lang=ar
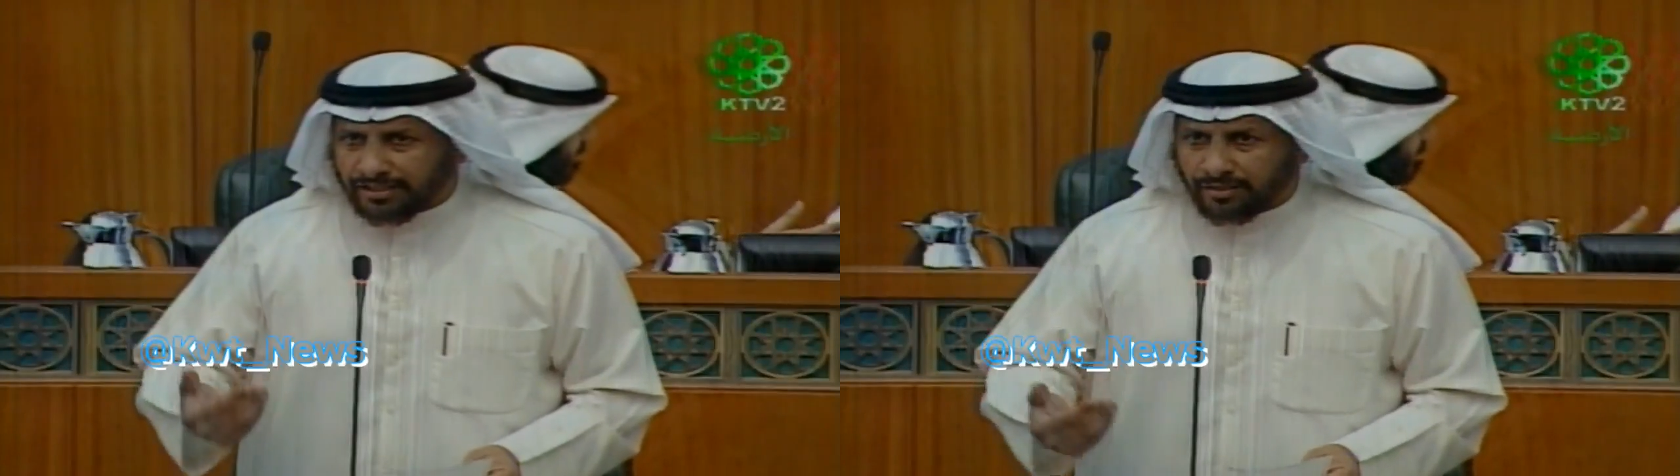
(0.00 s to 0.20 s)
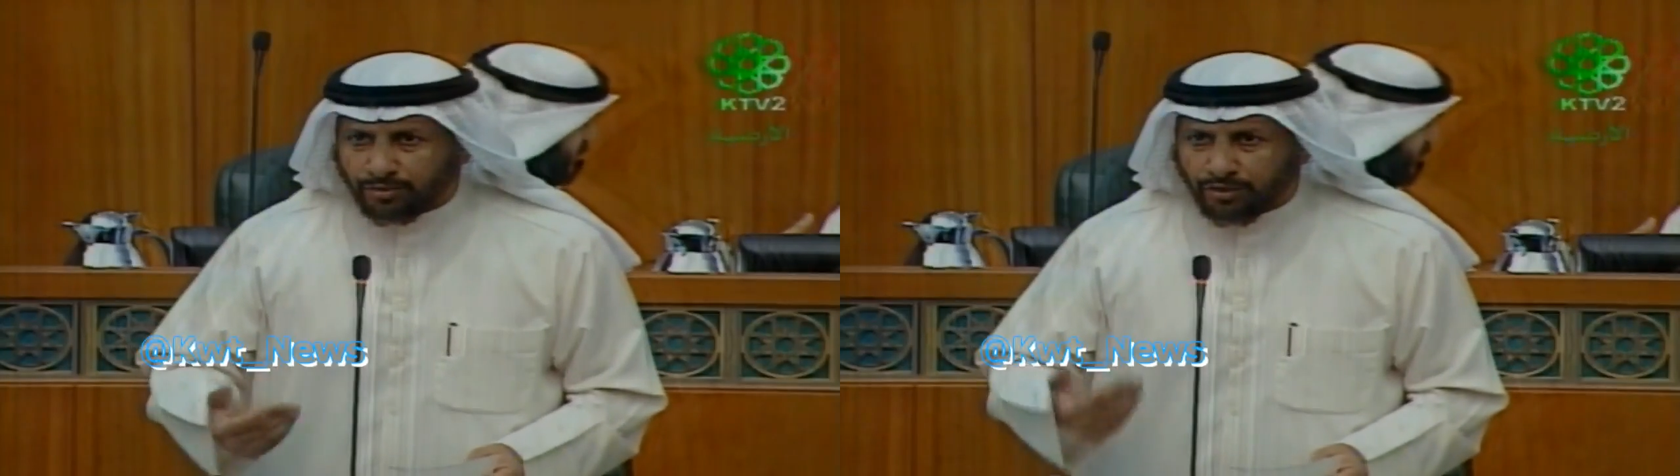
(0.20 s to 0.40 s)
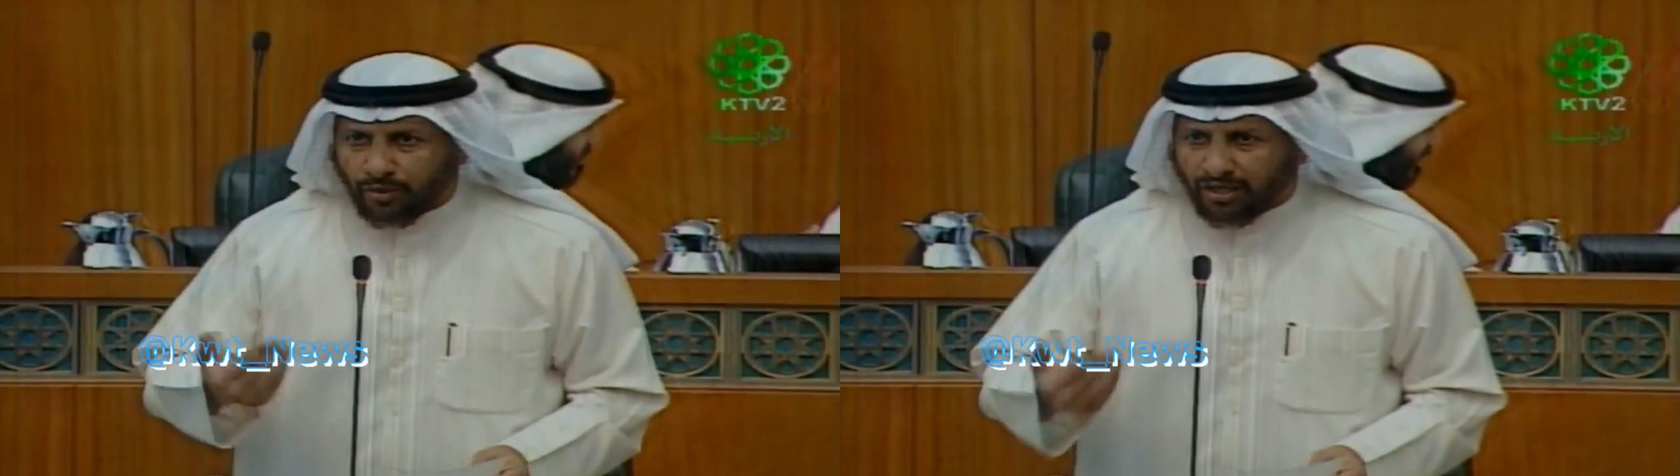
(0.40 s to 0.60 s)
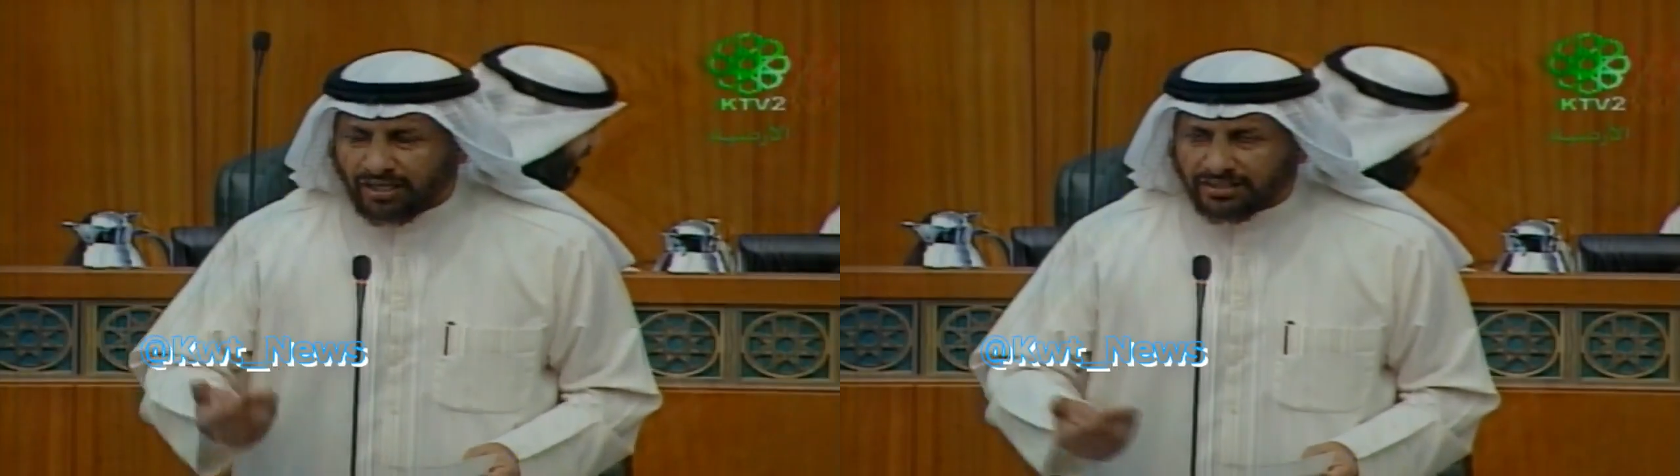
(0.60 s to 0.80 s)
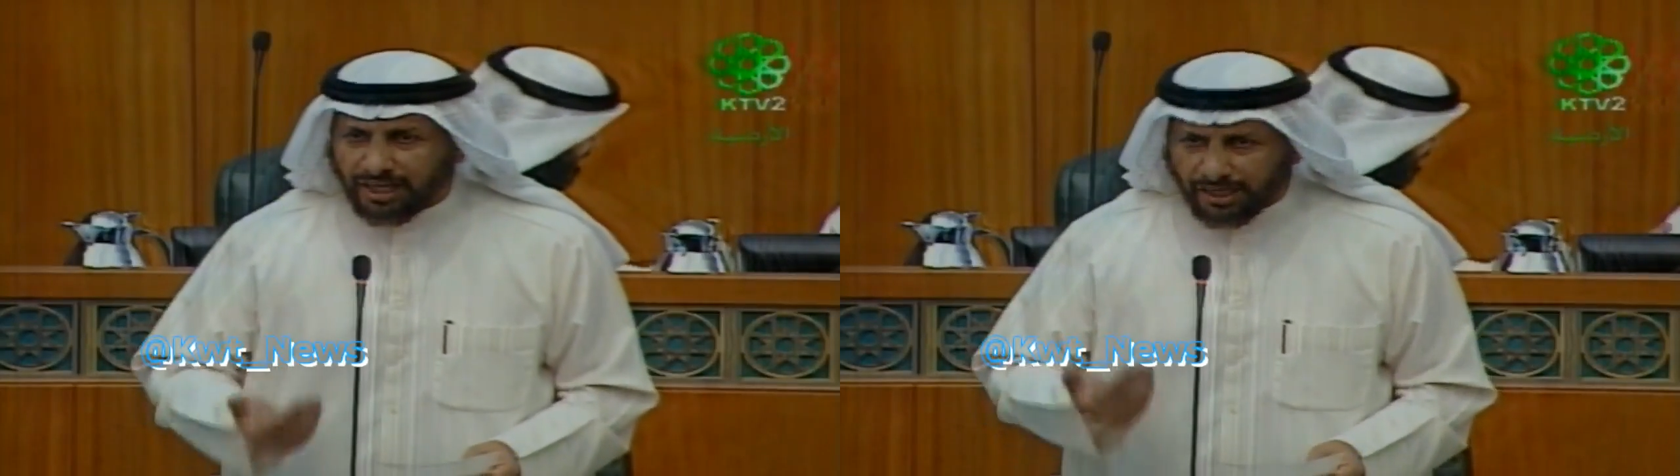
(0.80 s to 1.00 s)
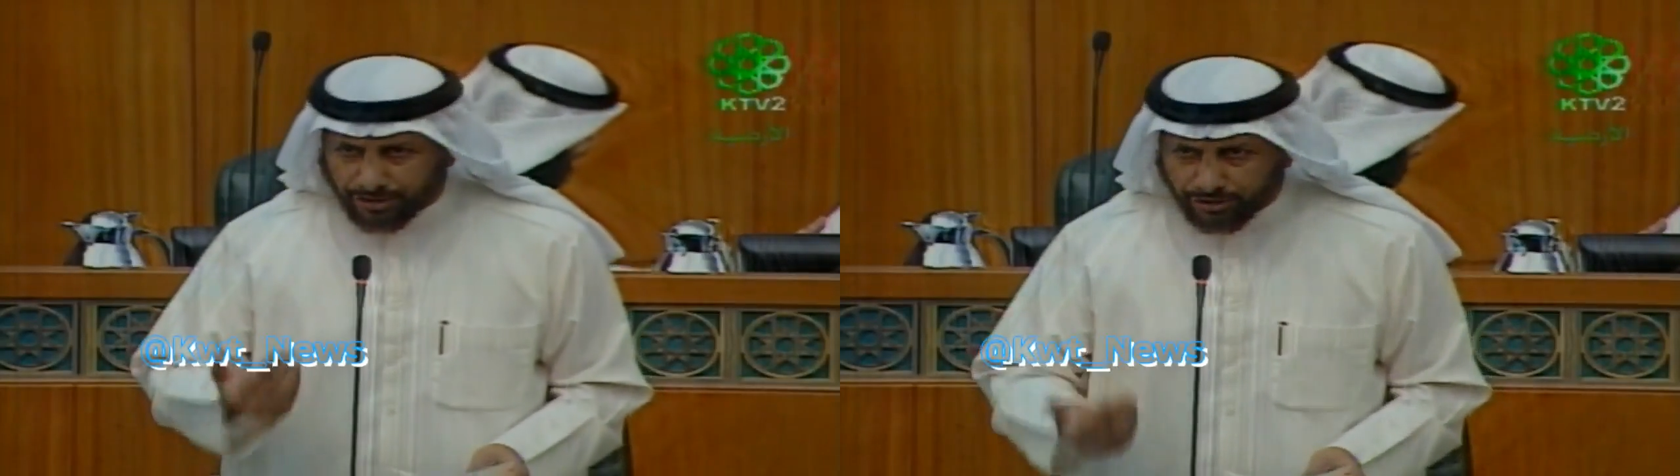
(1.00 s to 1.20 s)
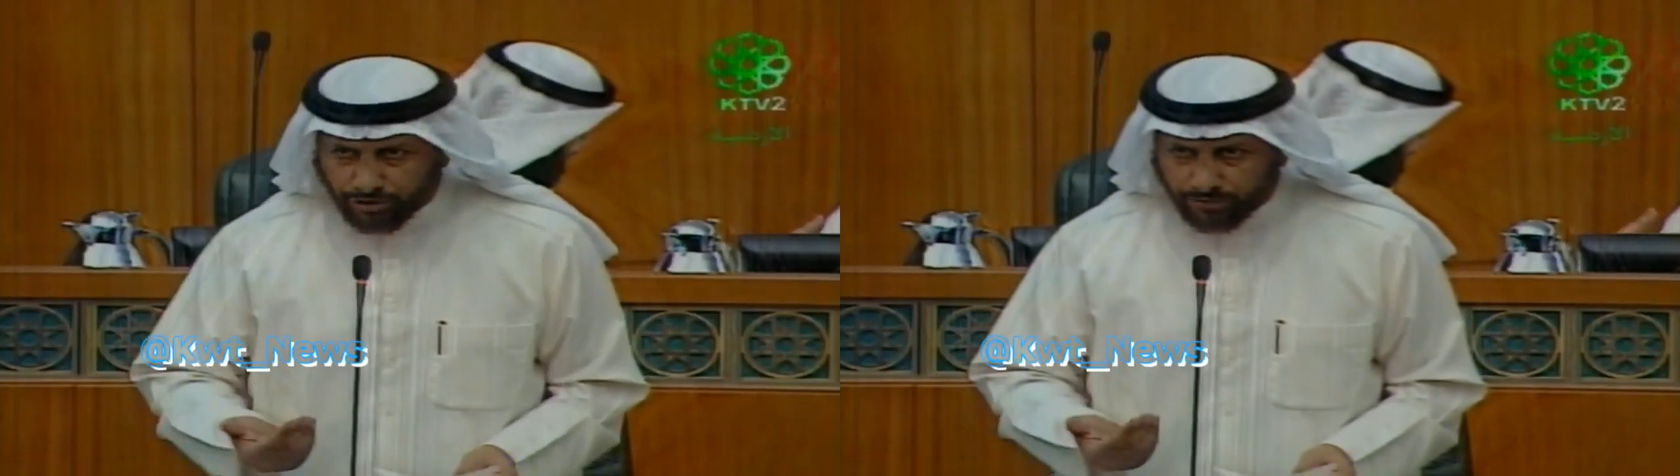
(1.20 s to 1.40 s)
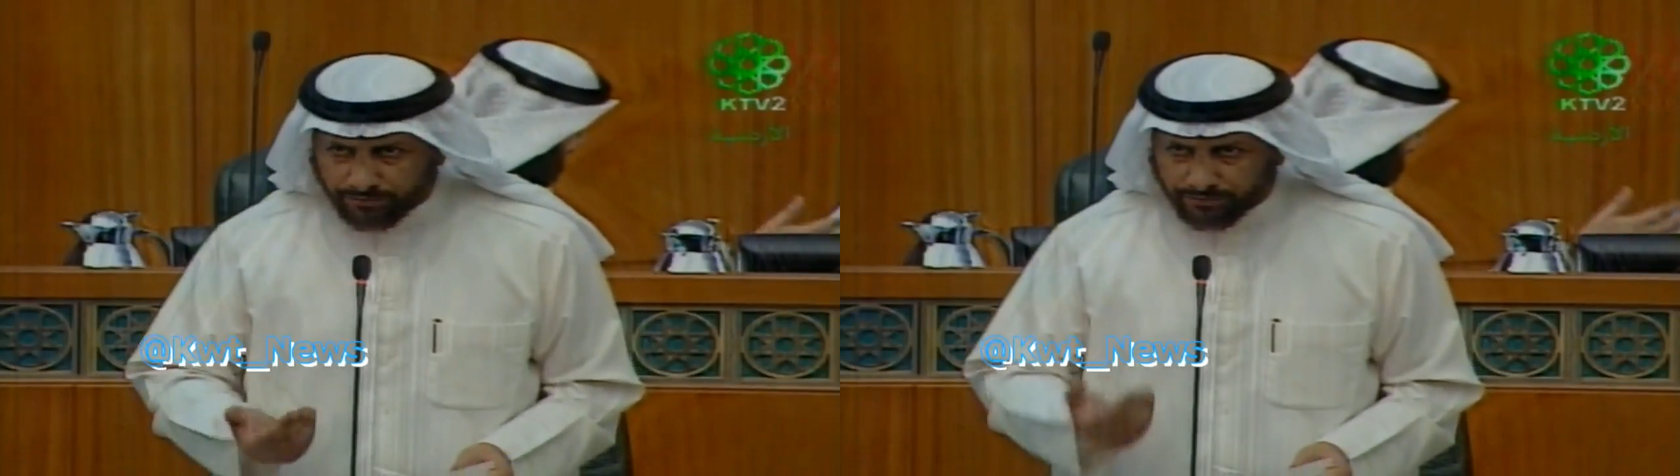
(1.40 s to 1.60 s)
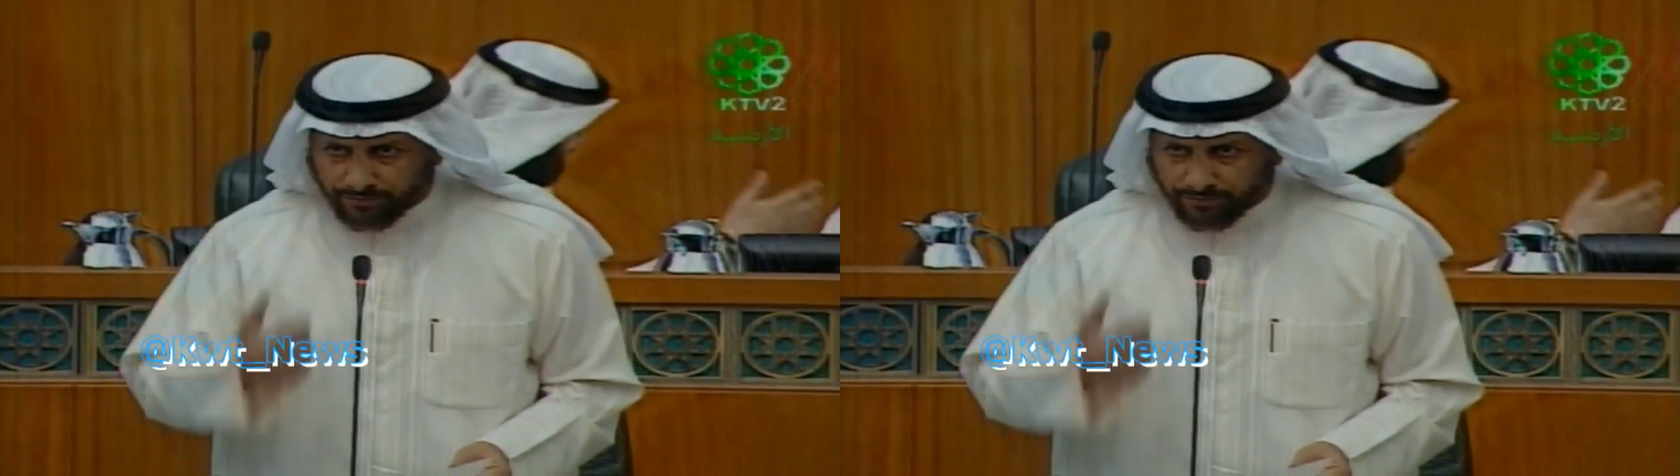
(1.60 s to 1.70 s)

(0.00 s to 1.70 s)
المتوقع تخرجهم